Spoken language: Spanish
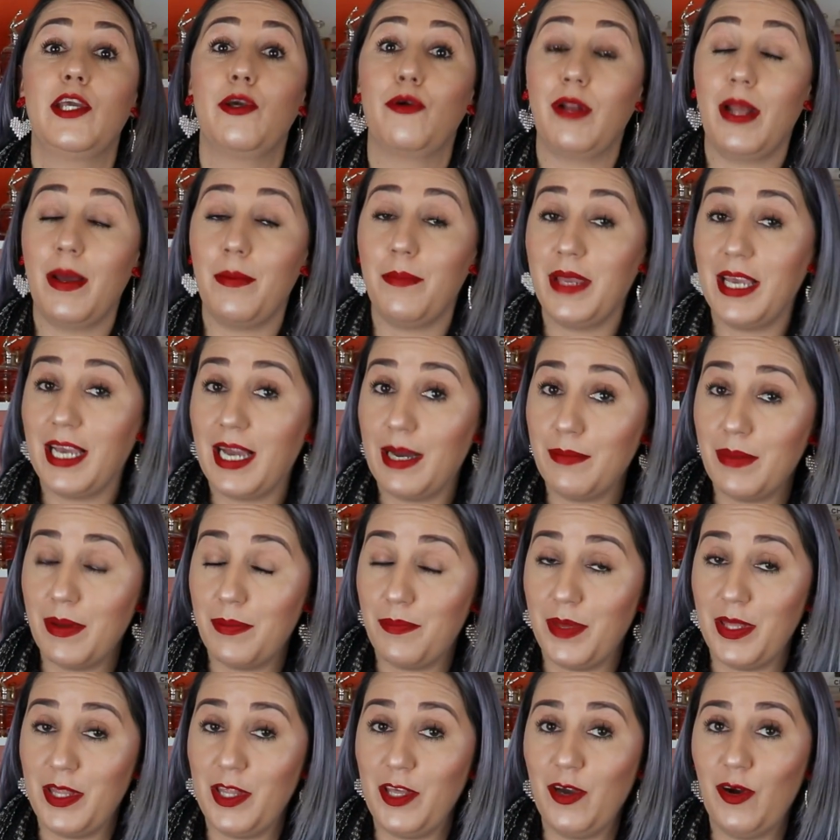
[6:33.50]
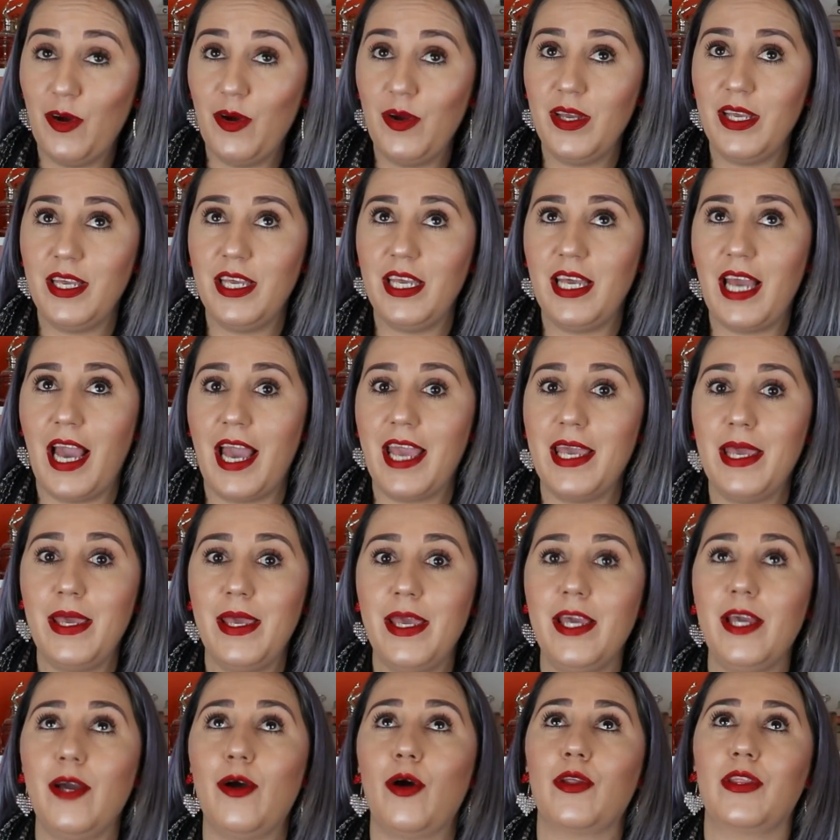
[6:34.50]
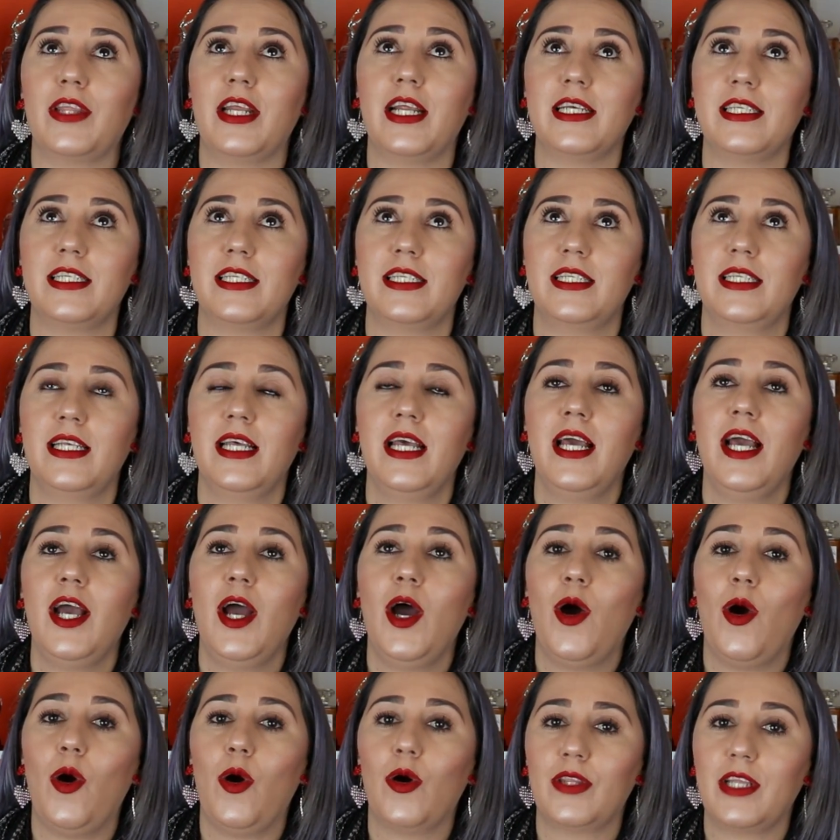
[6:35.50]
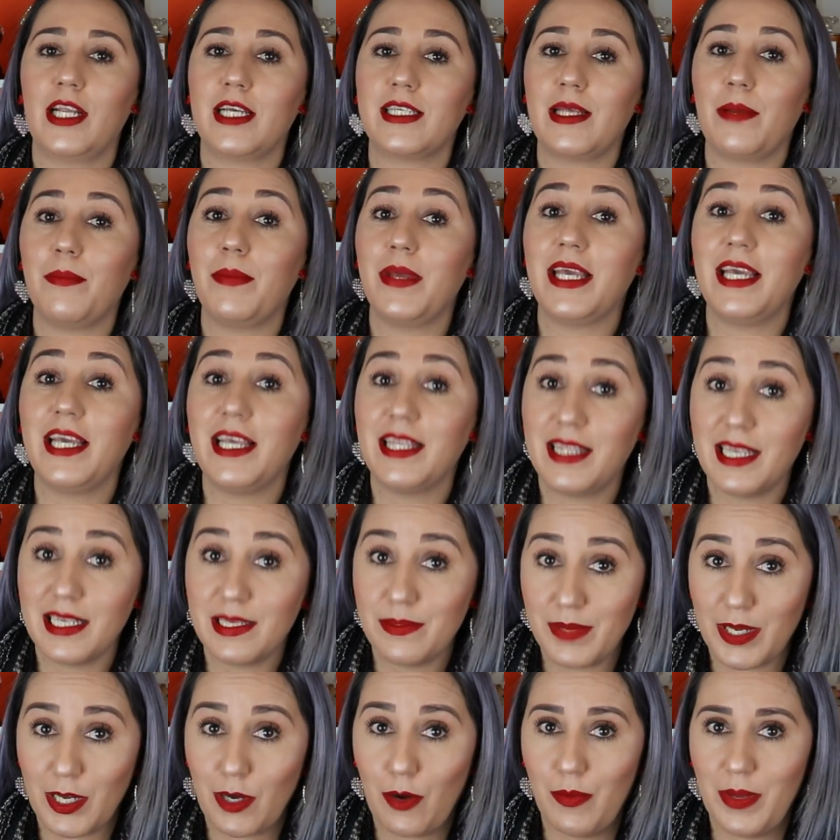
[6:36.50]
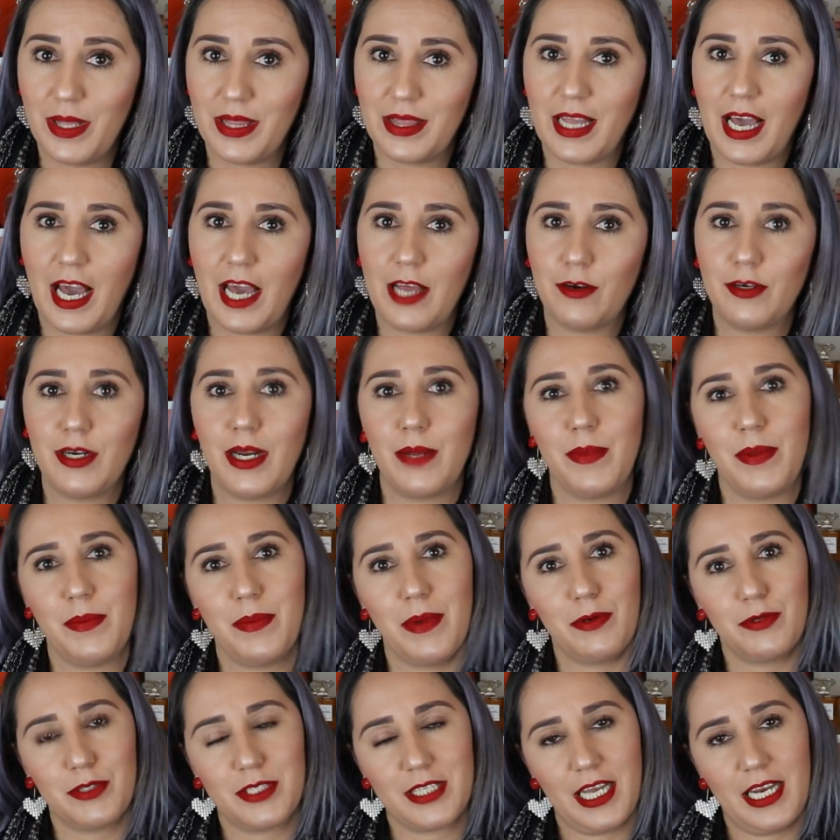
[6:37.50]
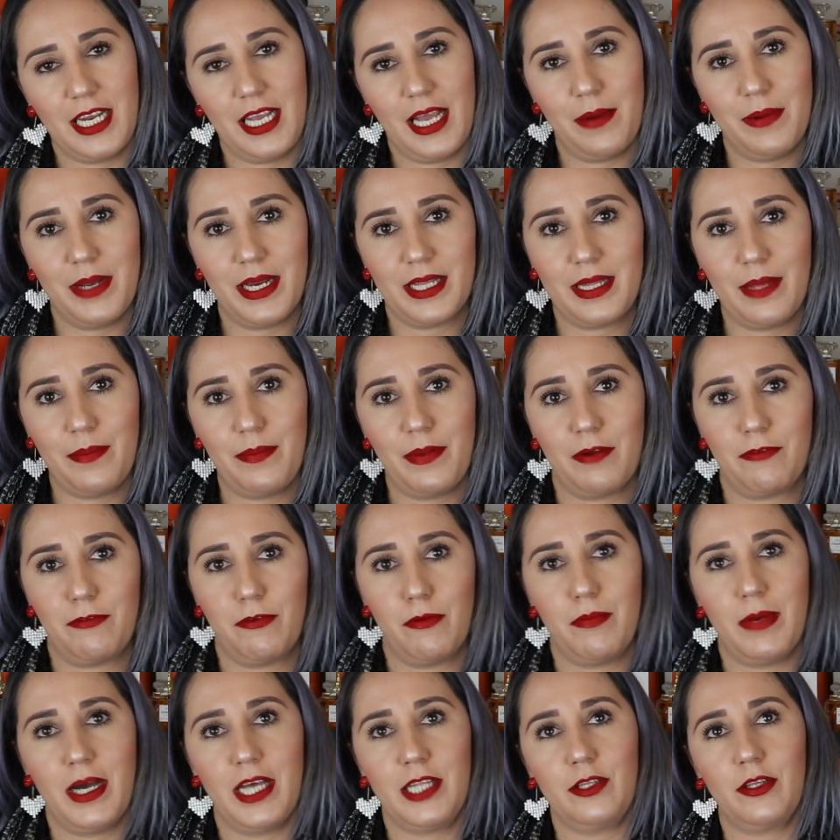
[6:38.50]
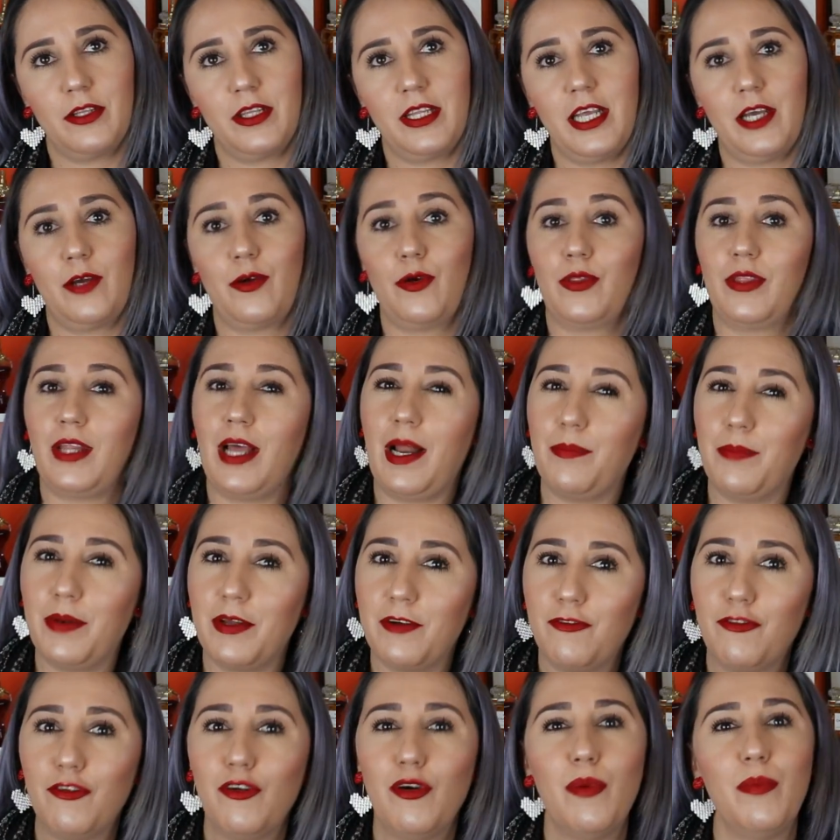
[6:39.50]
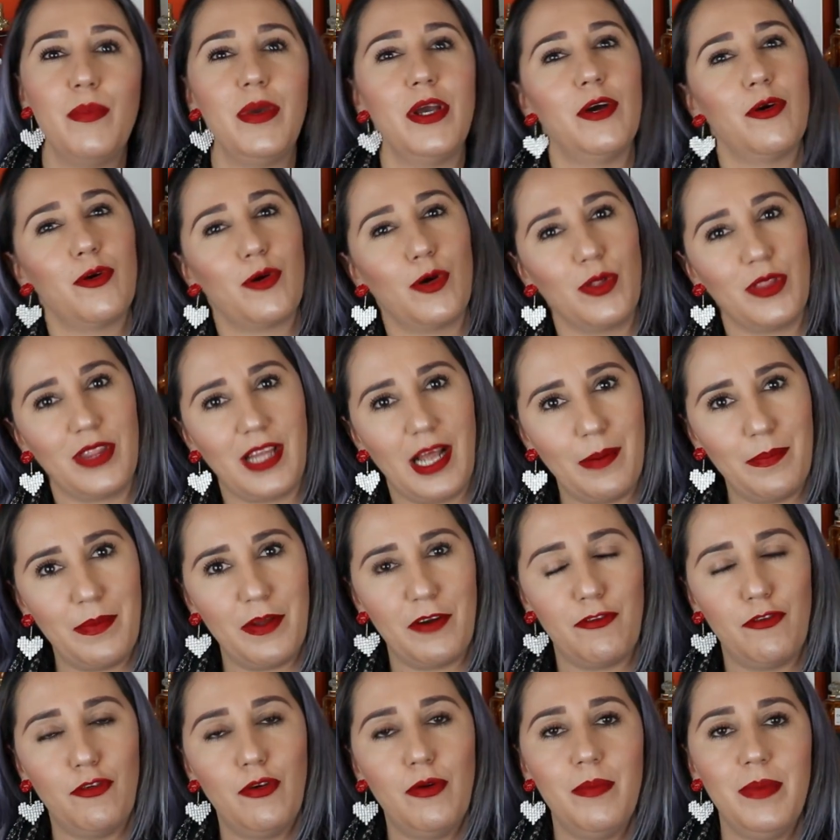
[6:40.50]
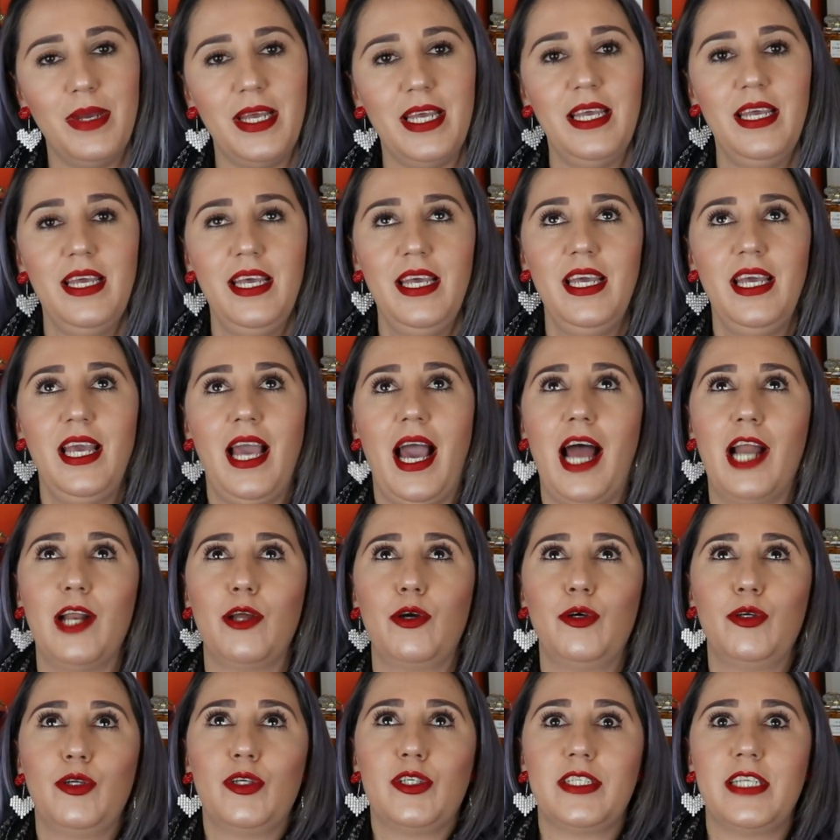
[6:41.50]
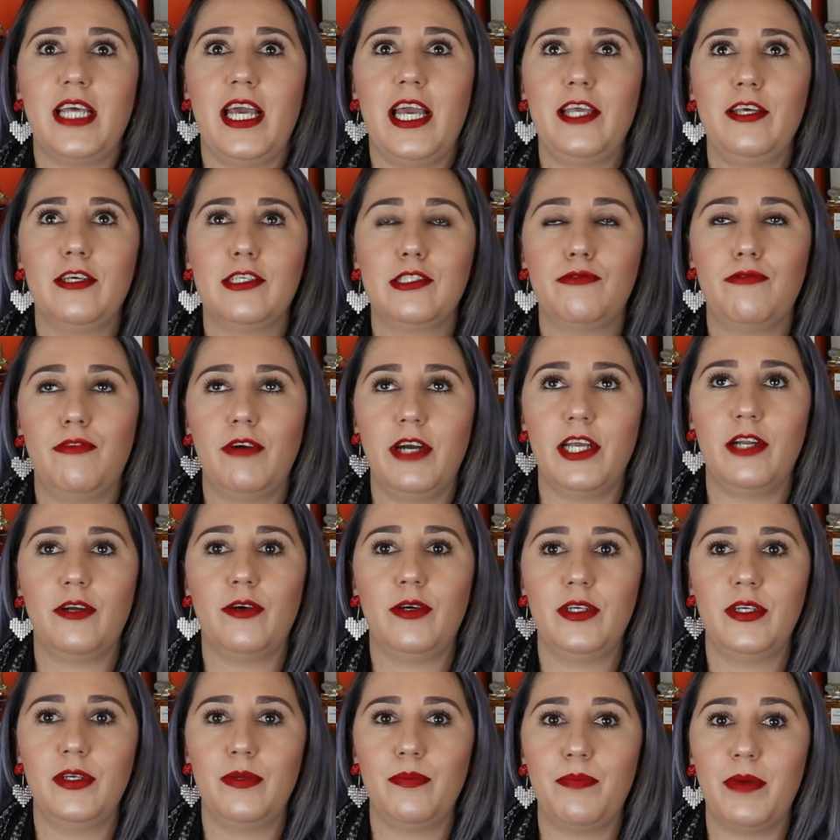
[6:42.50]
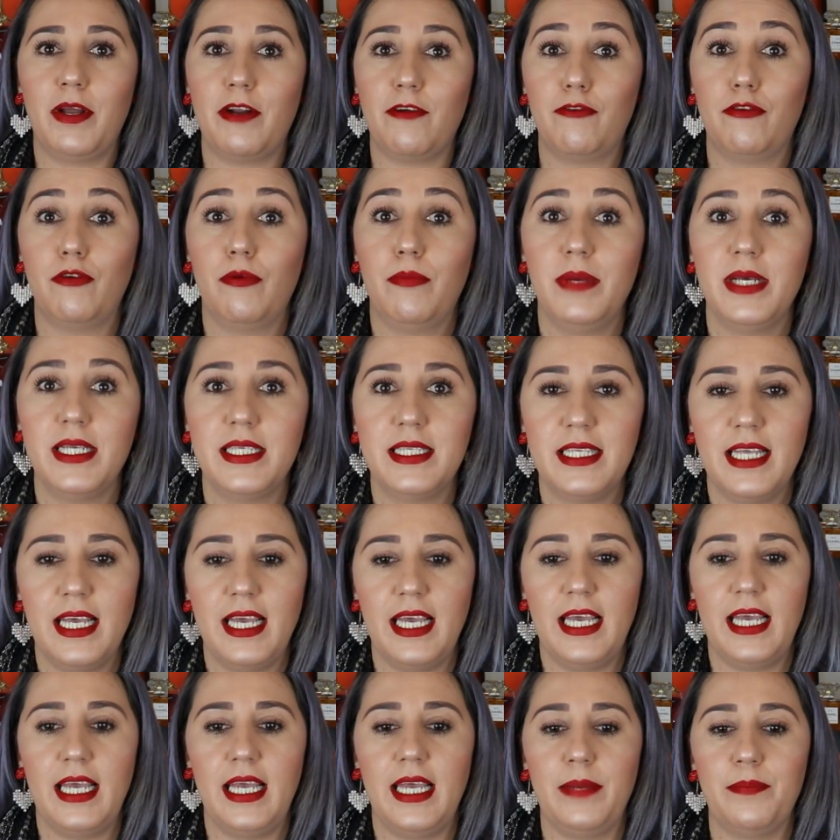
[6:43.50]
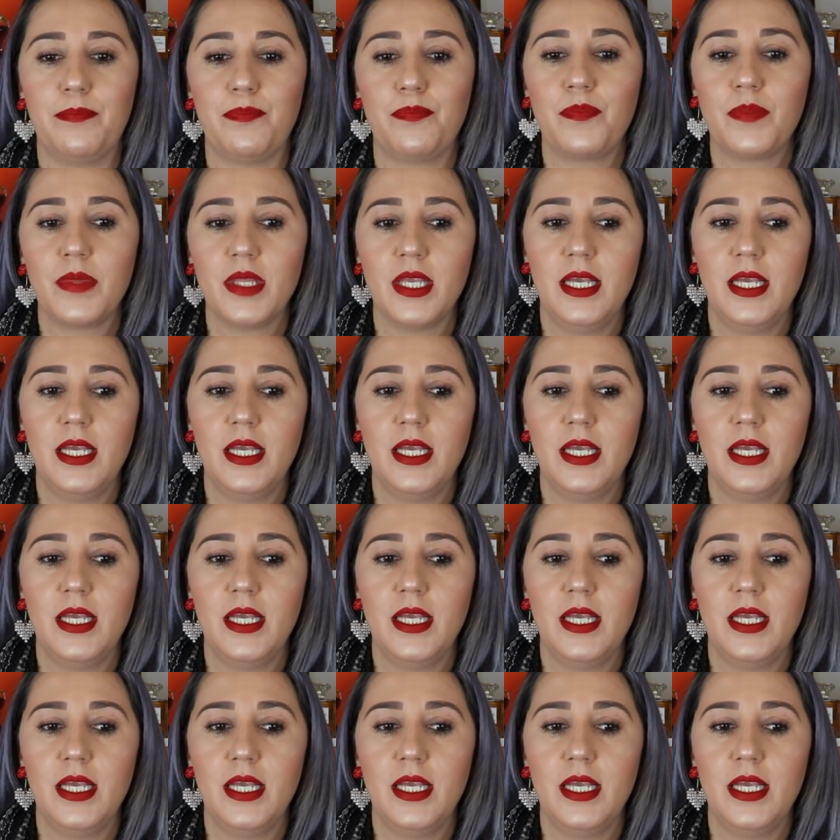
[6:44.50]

una amiga me pidió y ahí otras otras amiguitas me comentaron, a mí me gustaría verte perfumándote con tal perfume o con tal perfume. Algunos de ellos fueron perfumes de,